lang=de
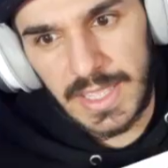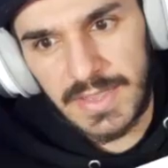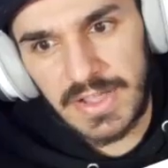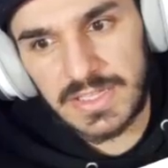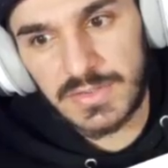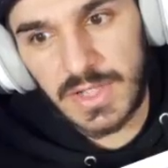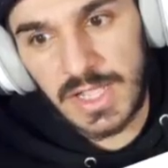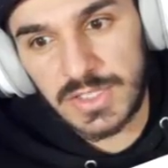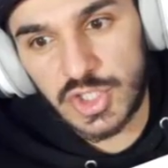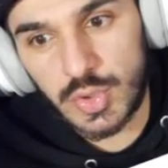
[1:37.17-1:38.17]
Äh, warte.
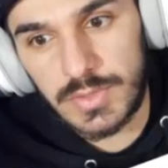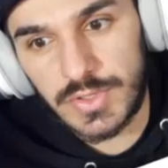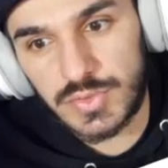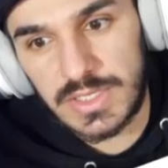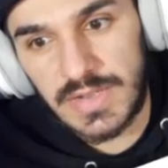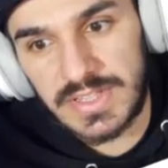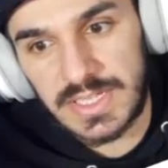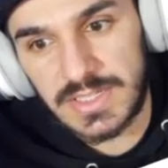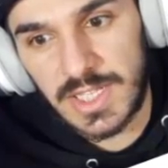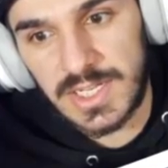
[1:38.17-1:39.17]
Ach, in die Schule wolltest du gehen. Ja,
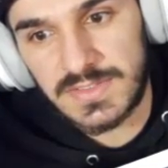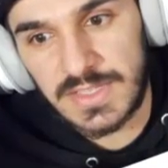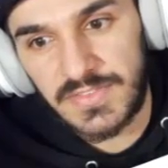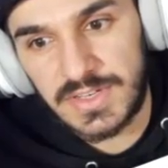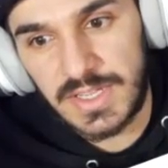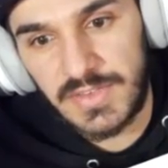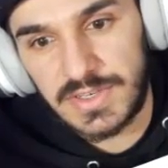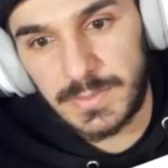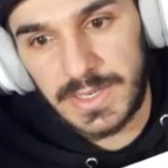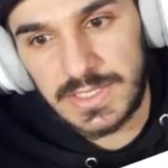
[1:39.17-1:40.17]
warte, dann lasse ich Evelyn,
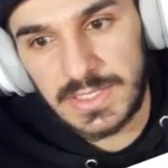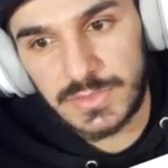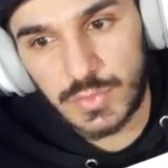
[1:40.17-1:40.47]
Evelyn mal hier.